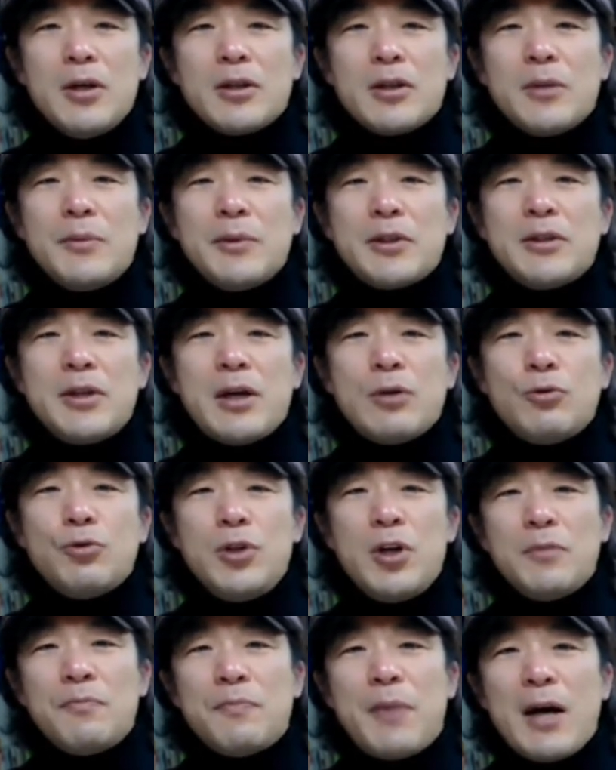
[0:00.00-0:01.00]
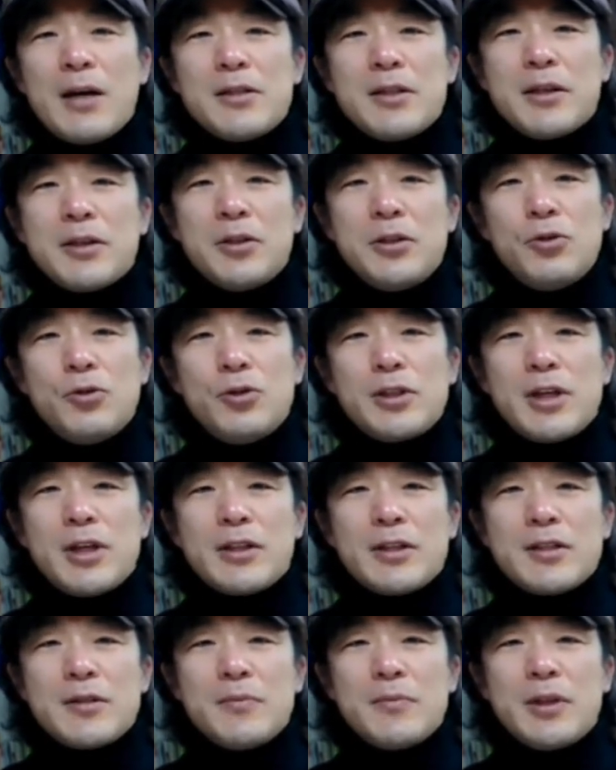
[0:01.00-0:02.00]
그러면서 그의 훈련 방식에서 이유를
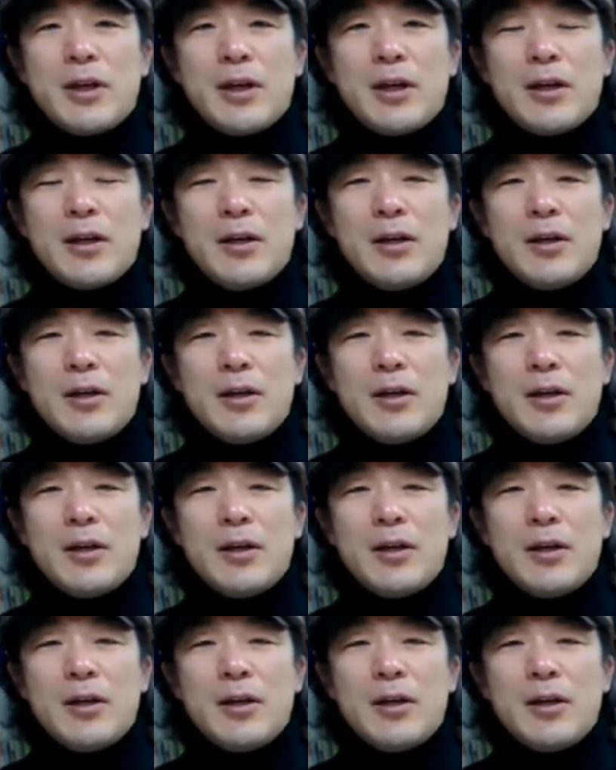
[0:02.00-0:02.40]
찾았습니다.